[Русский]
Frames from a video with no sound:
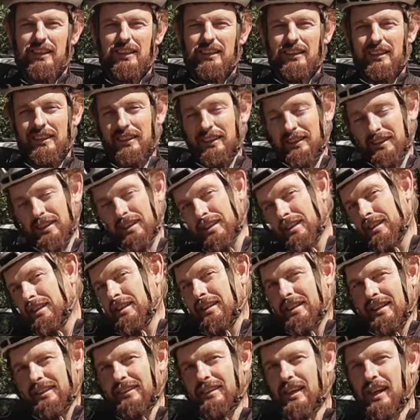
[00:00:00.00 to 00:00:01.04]
и
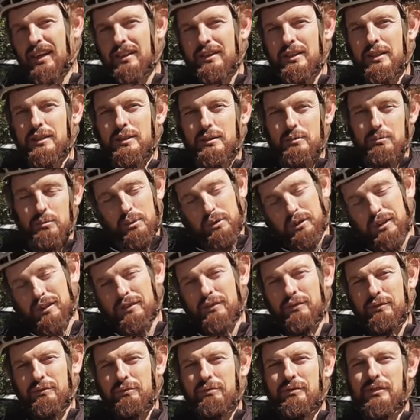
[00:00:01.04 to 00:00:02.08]
катайтесь, будет
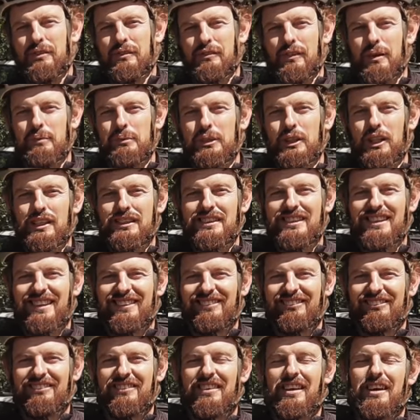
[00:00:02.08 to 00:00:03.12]
вам счастье.